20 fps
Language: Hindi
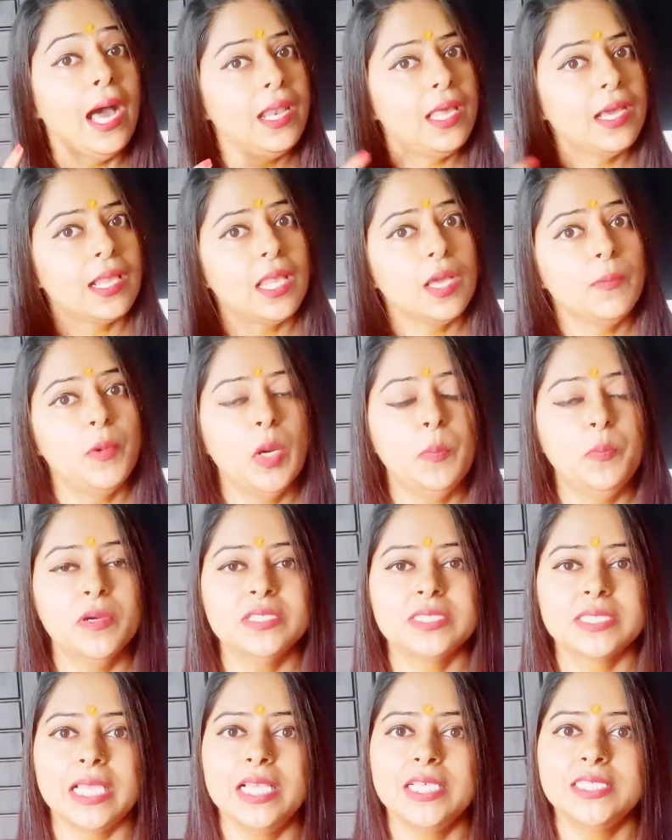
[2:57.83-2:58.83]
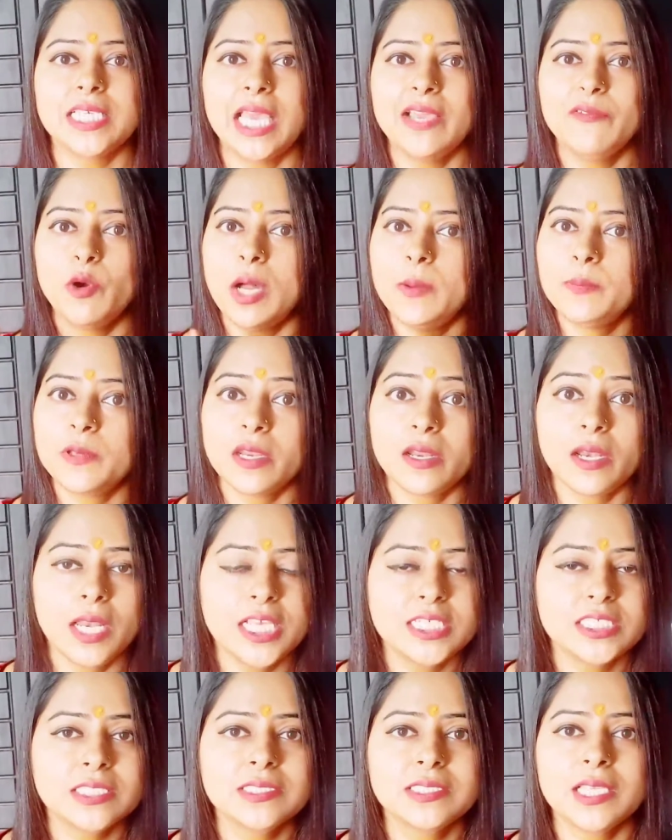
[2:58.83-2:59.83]
अलग अलग पर्पज के लिए चाहे वो आपके
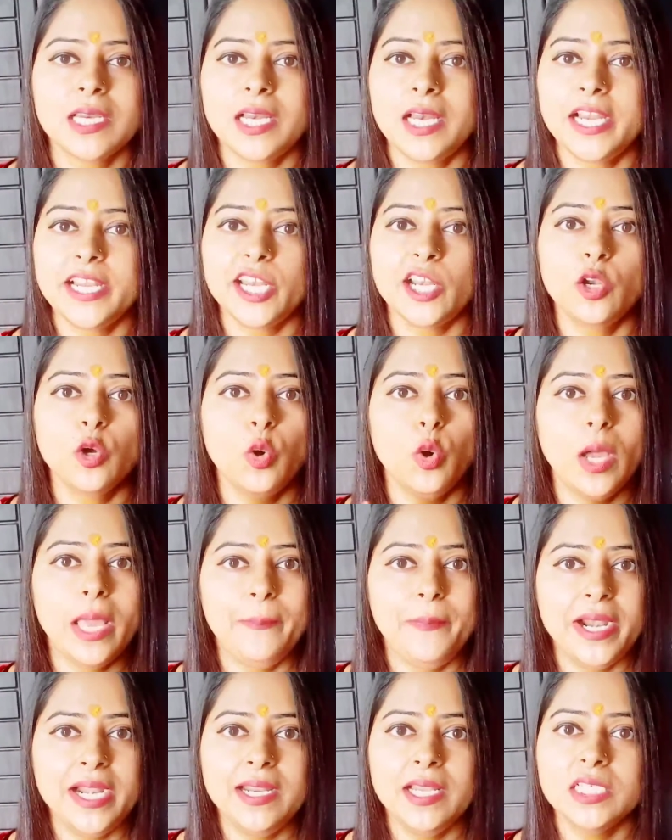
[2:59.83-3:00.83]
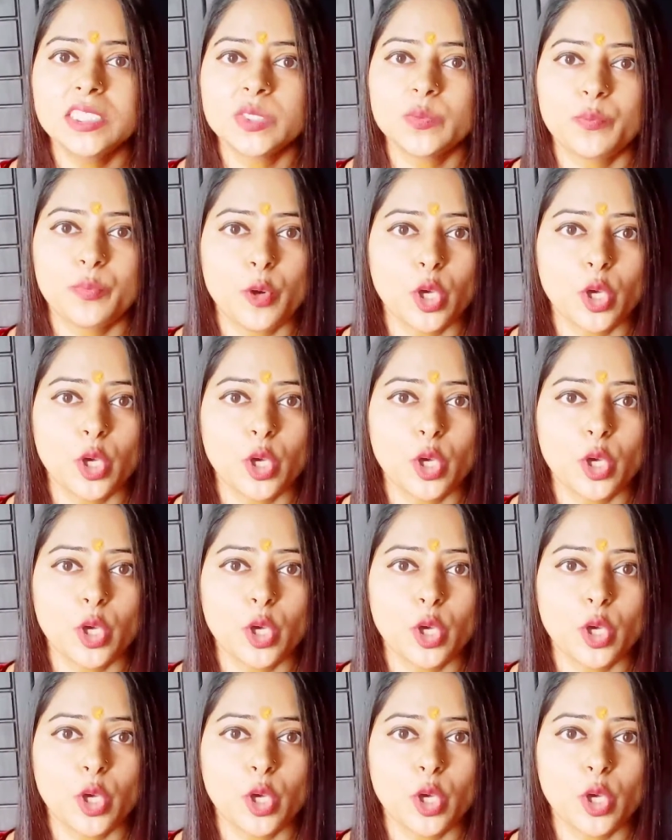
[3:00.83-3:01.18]
रिलेशन से रिलेटेड हो एबेंडेंस